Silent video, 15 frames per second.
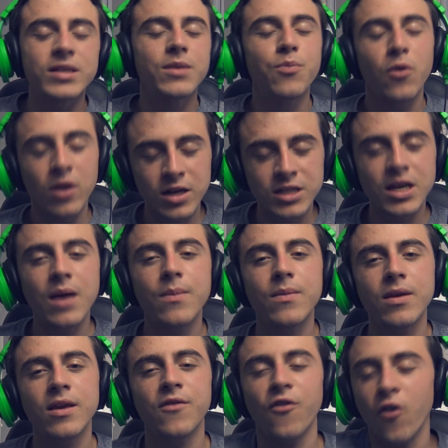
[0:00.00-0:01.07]
merci pour les
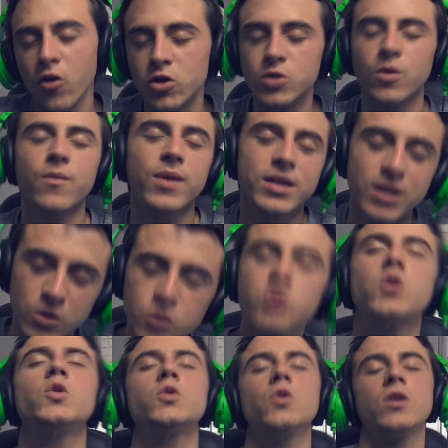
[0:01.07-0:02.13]
j'aime et franchement merci à
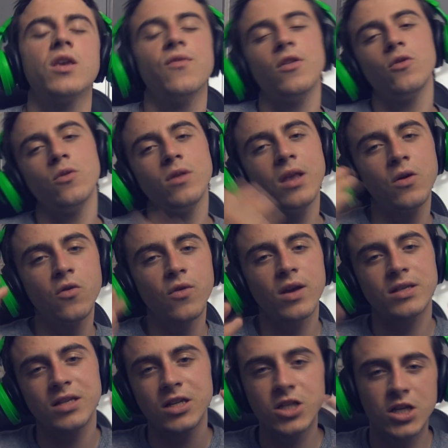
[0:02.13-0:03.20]
tous ceux qui viennent de
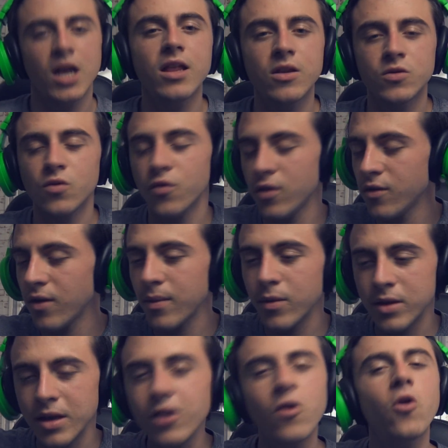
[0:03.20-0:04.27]
découvrir cette chaîne. Je vous fais
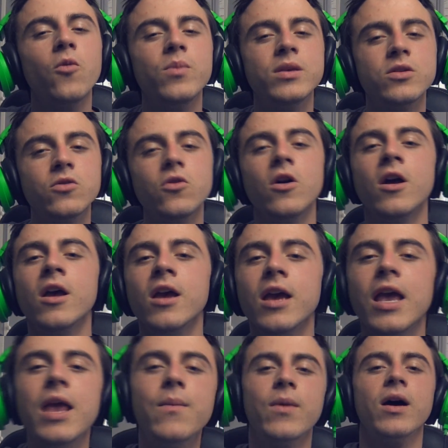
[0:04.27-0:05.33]
vraiment des gros bisous.
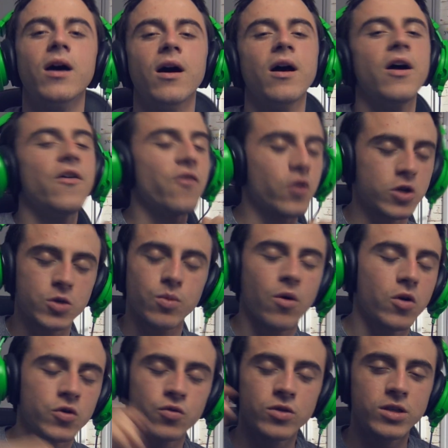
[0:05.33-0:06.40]
Et moi,
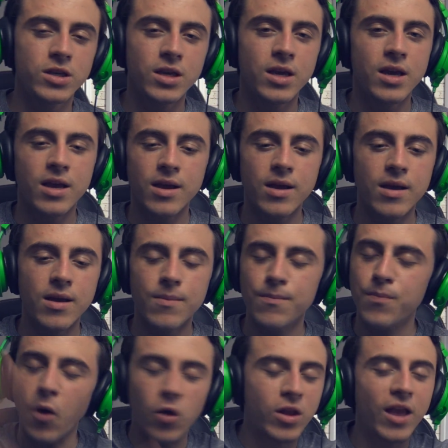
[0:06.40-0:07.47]
franchement, je vous dis,
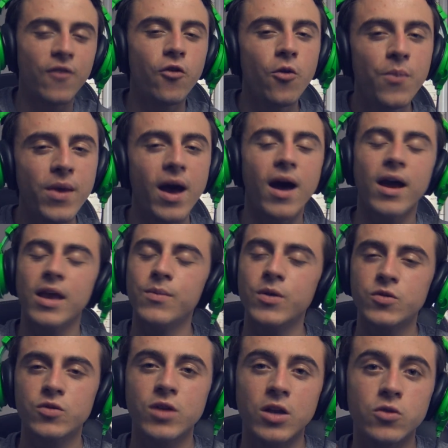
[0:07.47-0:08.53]
portez-vous bien. Et moi,
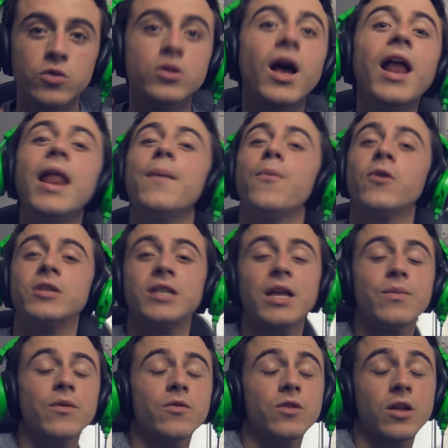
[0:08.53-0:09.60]
je vous dis à tous à la
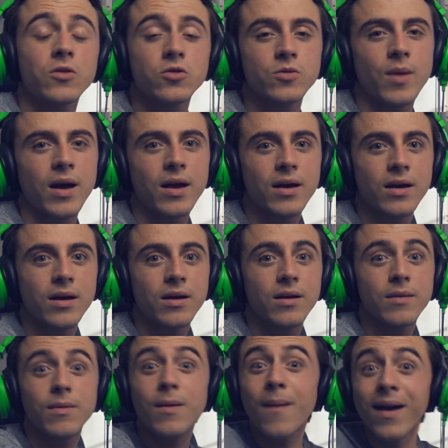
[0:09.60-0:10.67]
prochaine. à tous. Bah,
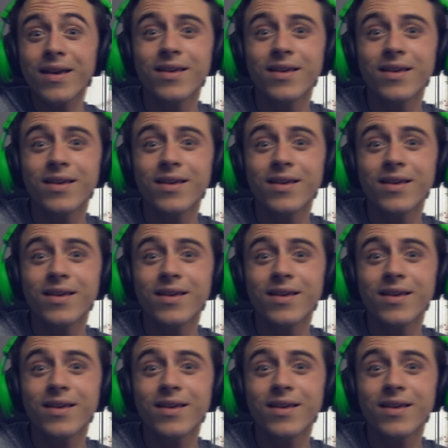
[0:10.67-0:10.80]
bye